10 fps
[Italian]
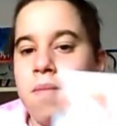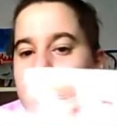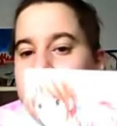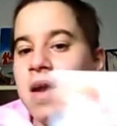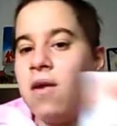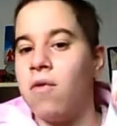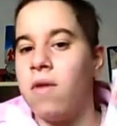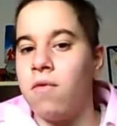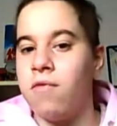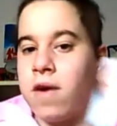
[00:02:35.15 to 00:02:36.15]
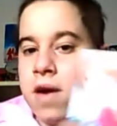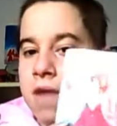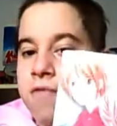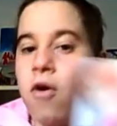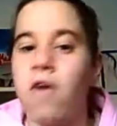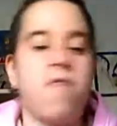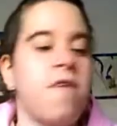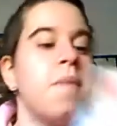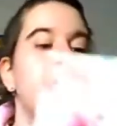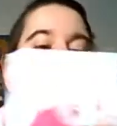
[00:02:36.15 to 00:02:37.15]
da Prillo, devo fare le
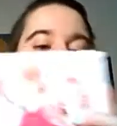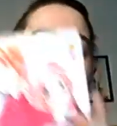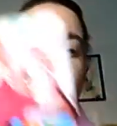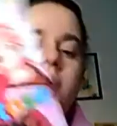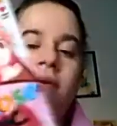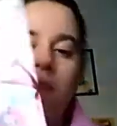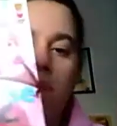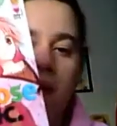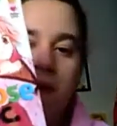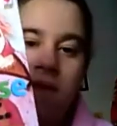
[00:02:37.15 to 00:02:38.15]
forze, però va bene,